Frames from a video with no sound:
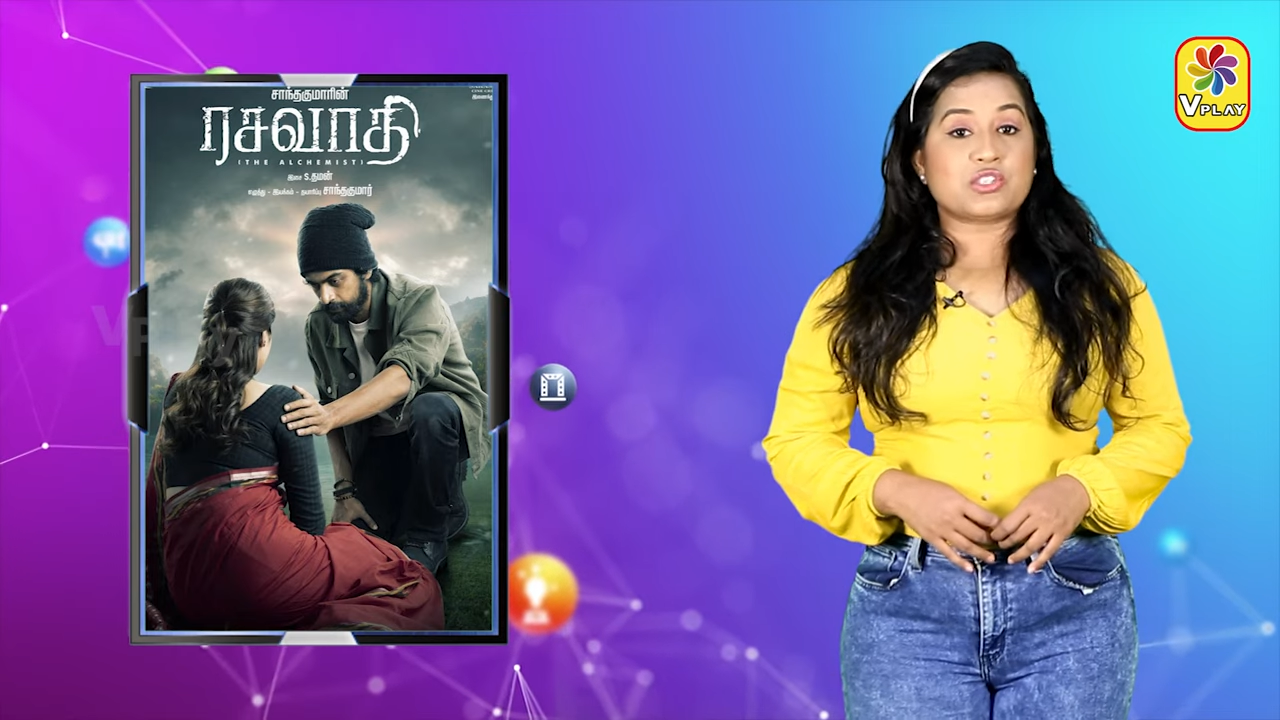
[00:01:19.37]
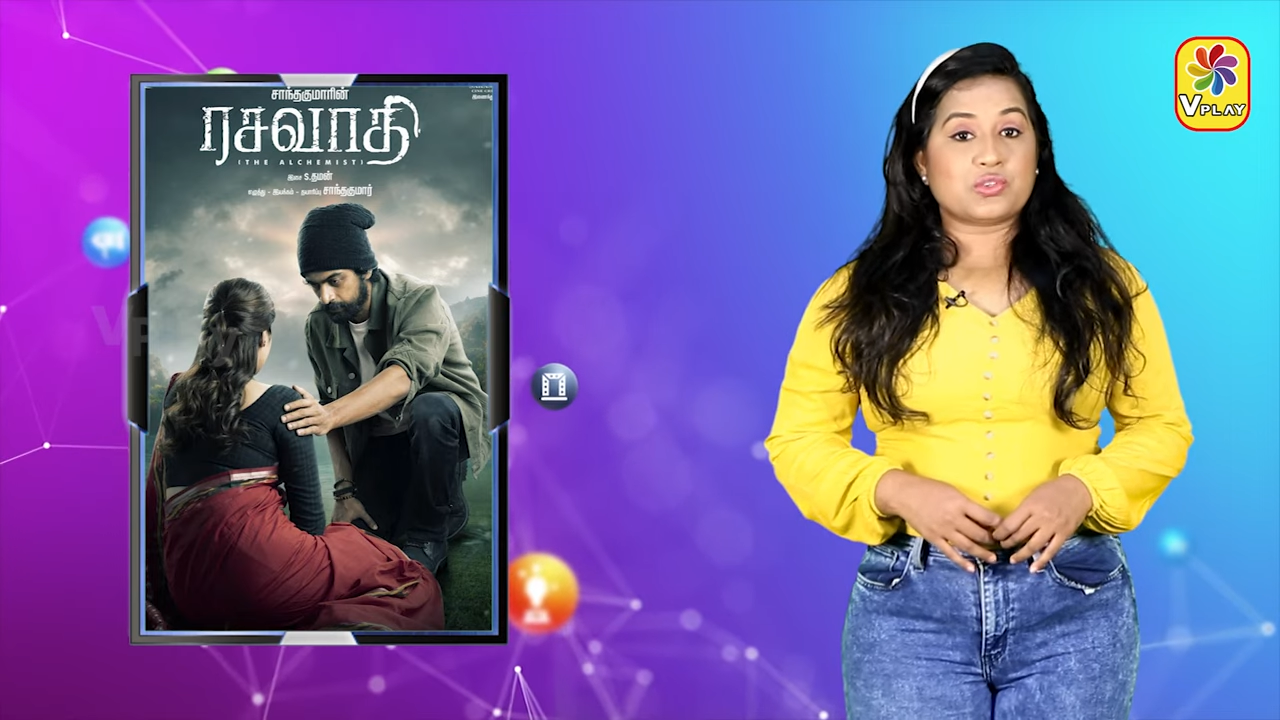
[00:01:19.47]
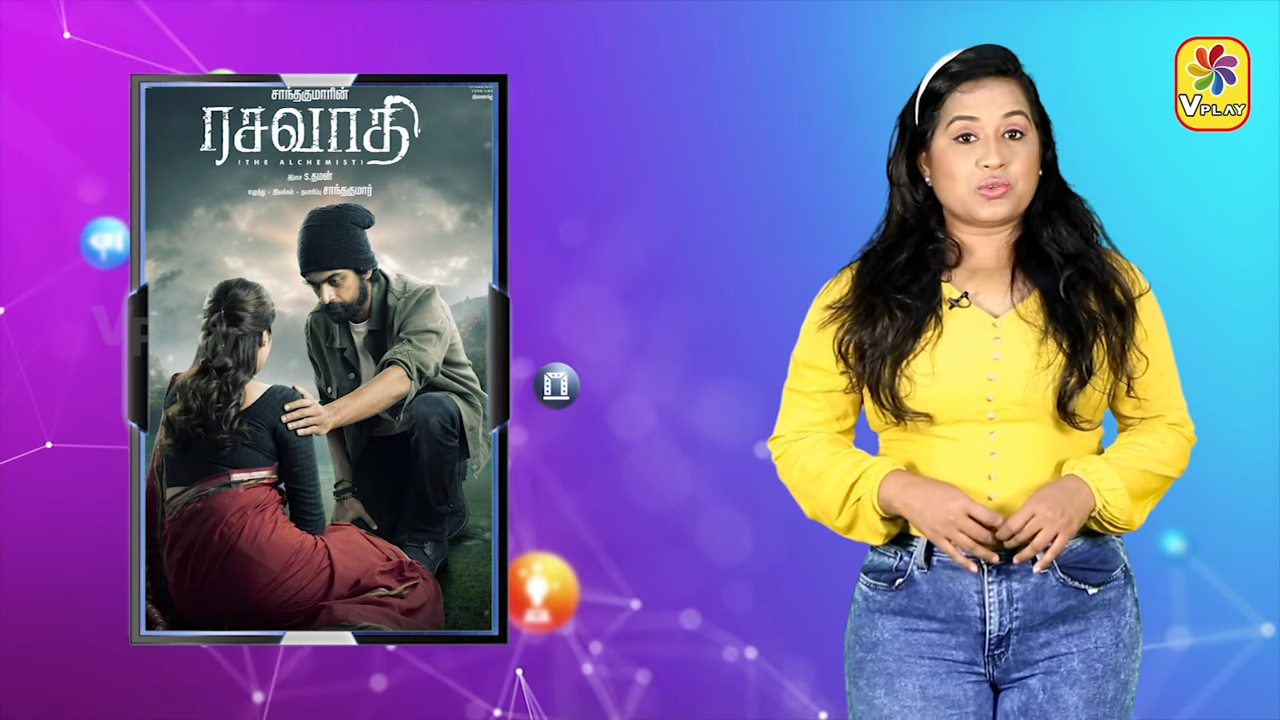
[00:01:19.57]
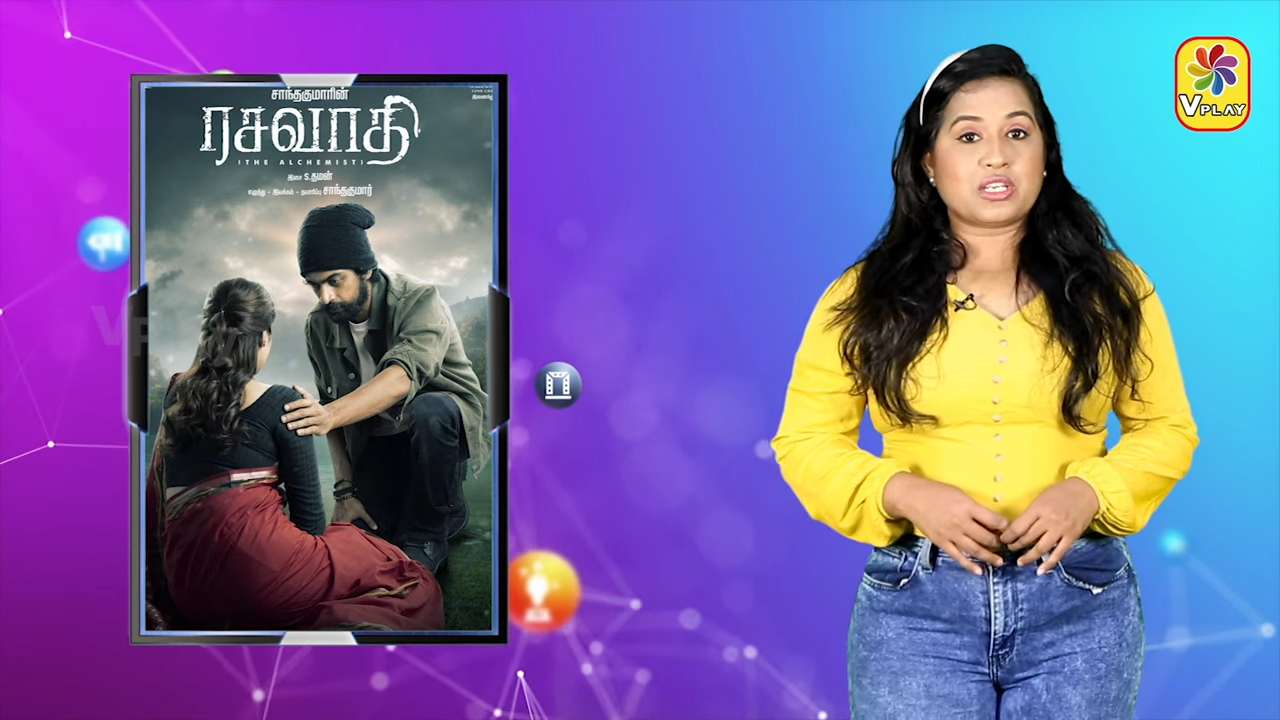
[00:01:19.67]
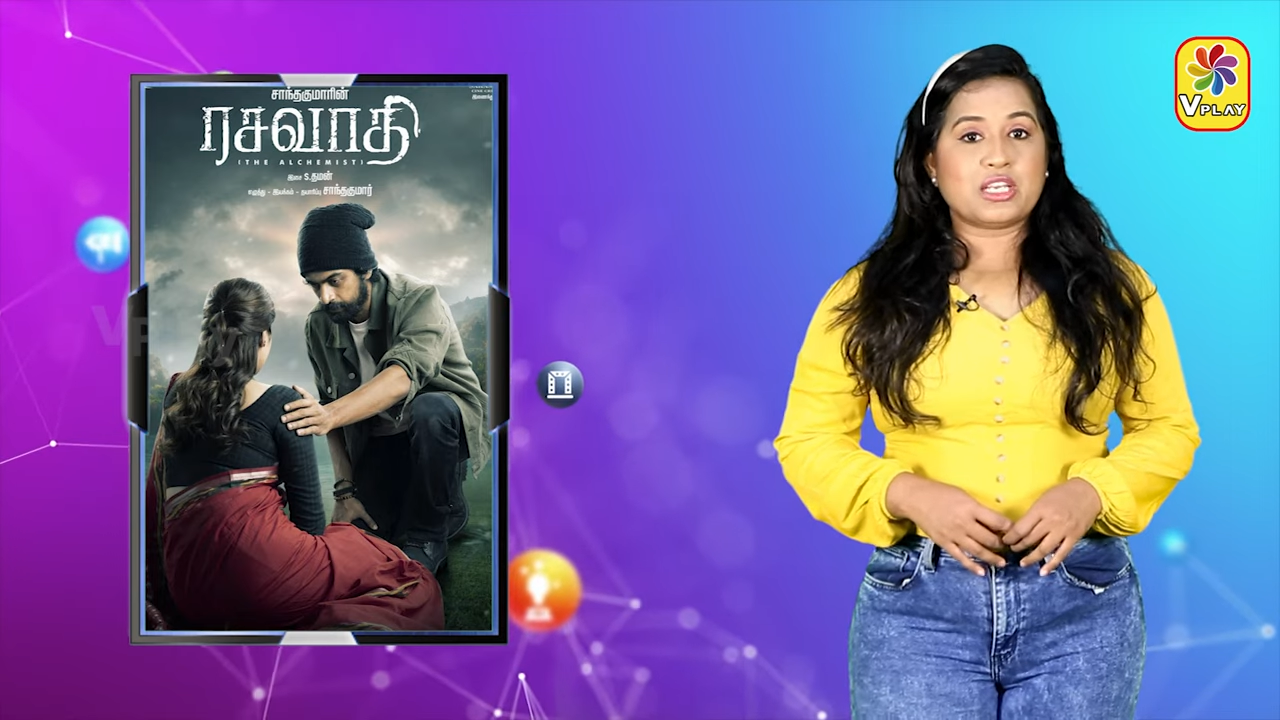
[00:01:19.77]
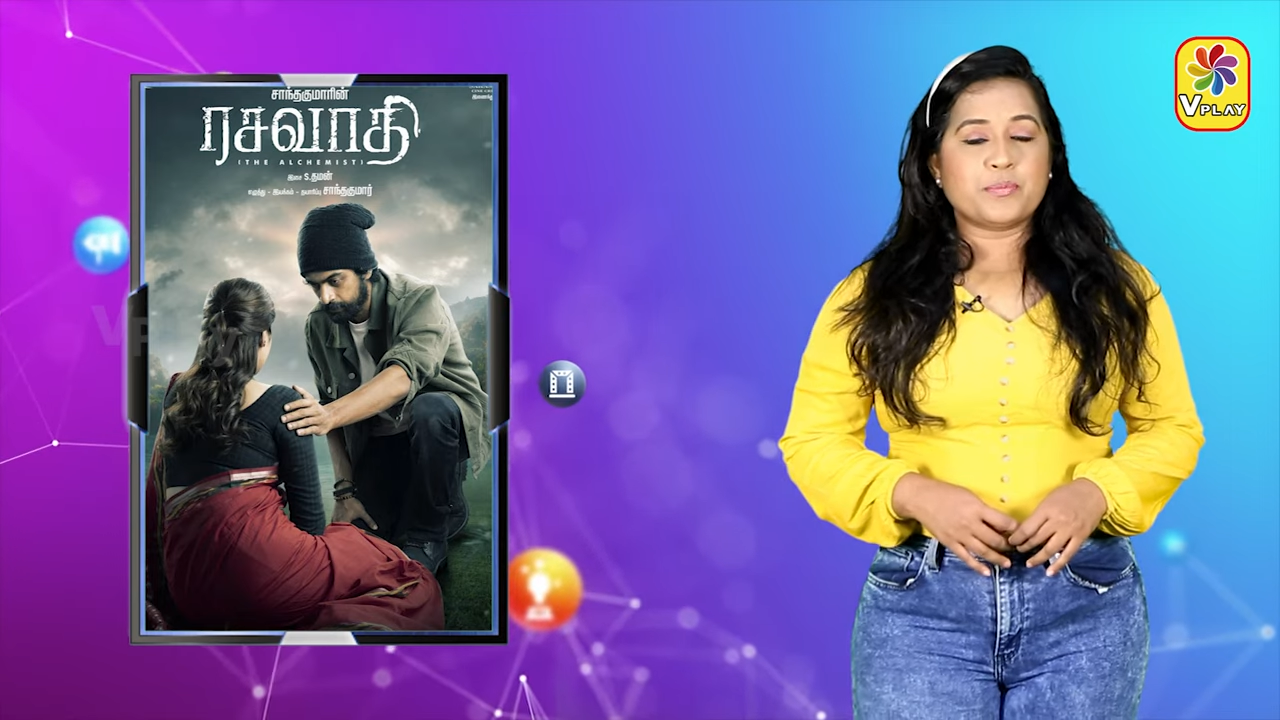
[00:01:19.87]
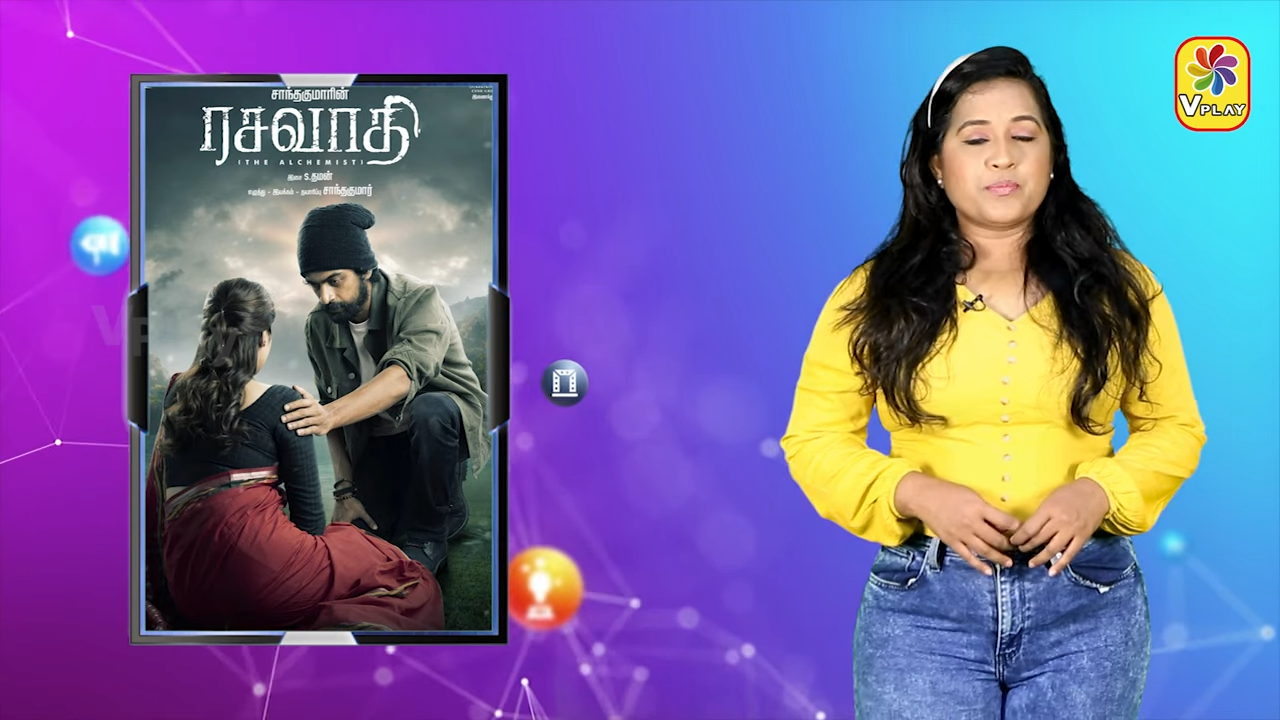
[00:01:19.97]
ஸ்டோரி